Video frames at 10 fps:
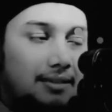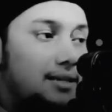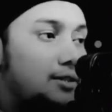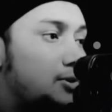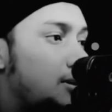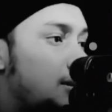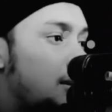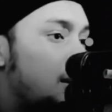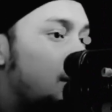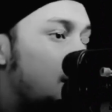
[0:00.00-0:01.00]
তিনাতুল
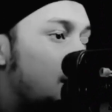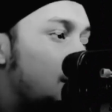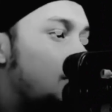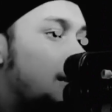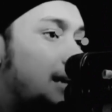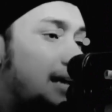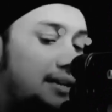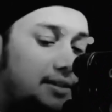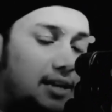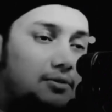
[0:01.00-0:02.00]
খাবাল
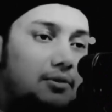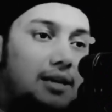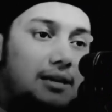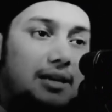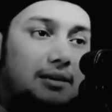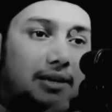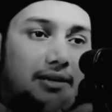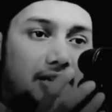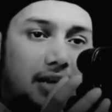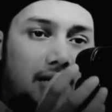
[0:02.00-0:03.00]
এই তিনাতুল খাবাল
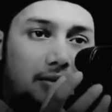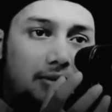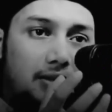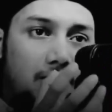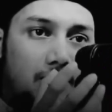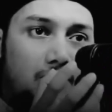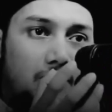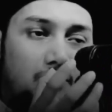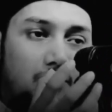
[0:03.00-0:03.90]
মানে জাহান নামীদের রক্ত